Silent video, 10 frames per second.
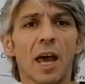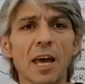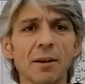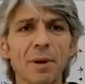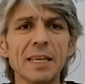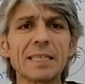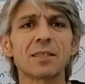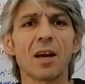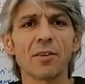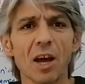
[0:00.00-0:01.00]

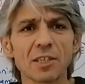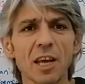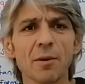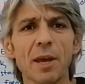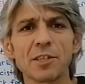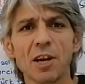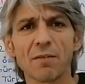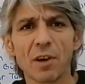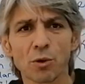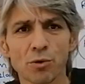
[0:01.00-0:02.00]
Ermenistan,
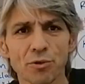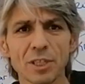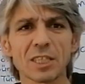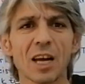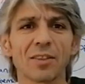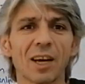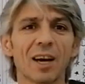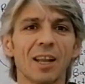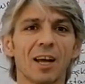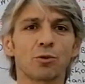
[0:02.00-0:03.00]
Azerbaycan ve Gürcistan'da
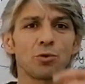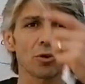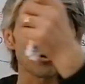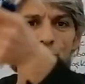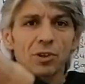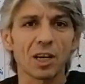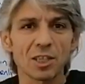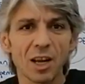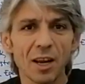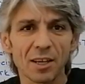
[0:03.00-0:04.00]
kalan Türk
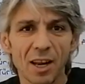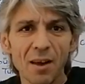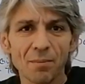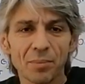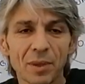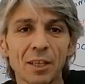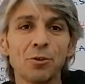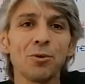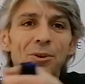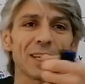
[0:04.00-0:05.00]
yurttaşlar ile
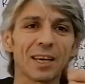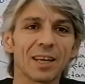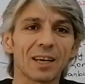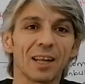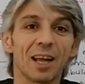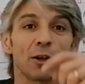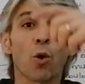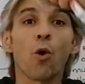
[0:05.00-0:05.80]
Türkiye'de kalan